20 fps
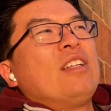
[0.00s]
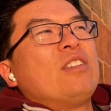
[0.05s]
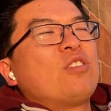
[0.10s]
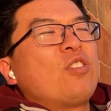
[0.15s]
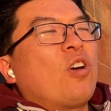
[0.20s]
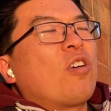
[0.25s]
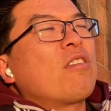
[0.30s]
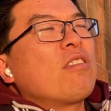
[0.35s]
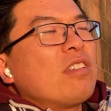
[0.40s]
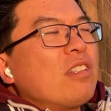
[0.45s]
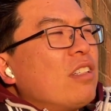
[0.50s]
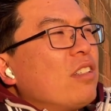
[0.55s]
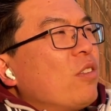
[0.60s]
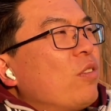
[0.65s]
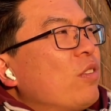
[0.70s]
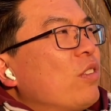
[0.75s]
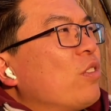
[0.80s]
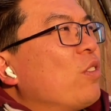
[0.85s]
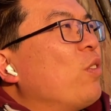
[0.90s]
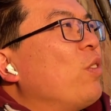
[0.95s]
zocken
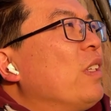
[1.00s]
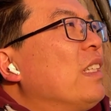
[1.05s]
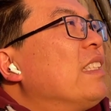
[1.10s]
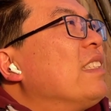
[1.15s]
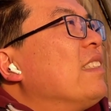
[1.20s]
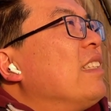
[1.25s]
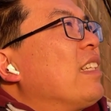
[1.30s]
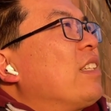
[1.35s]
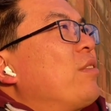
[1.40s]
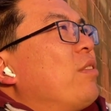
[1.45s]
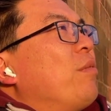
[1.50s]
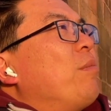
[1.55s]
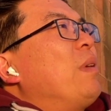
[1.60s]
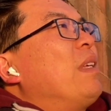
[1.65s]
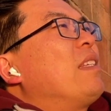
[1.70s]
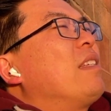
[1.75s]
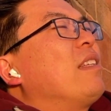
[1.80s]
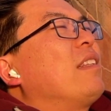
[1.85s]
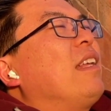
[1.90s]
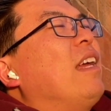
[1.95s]
und so ist nichts für mich.